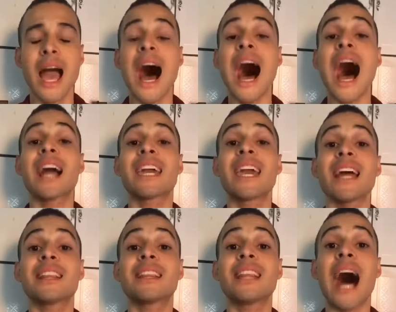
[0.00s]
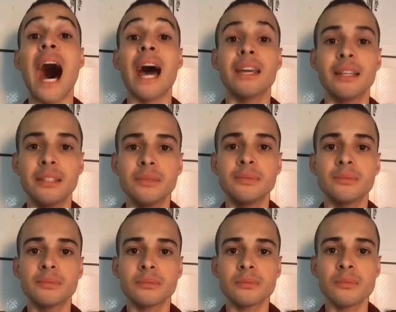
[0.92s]
Aquietai
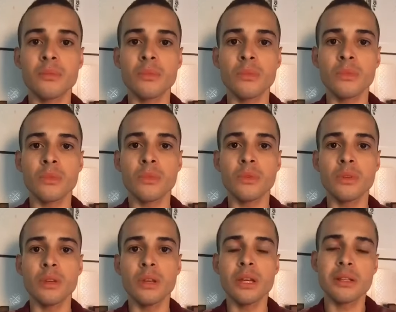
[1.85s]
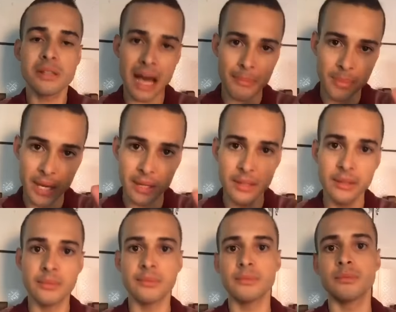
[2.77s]
e sabei
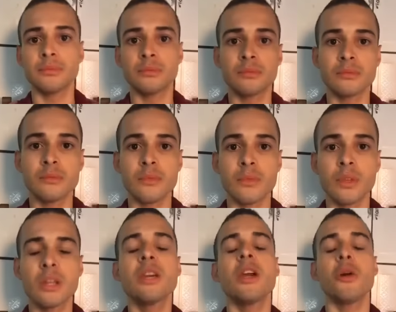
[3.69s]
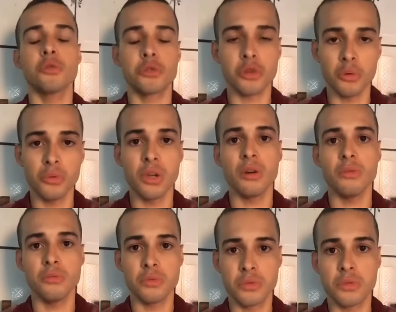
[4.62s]
que eu sou
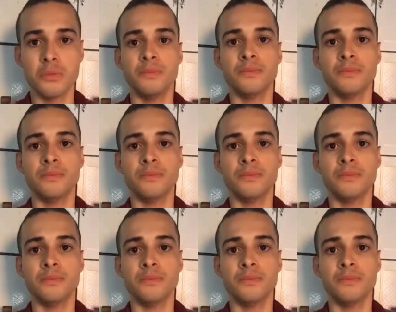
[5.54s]
Deus.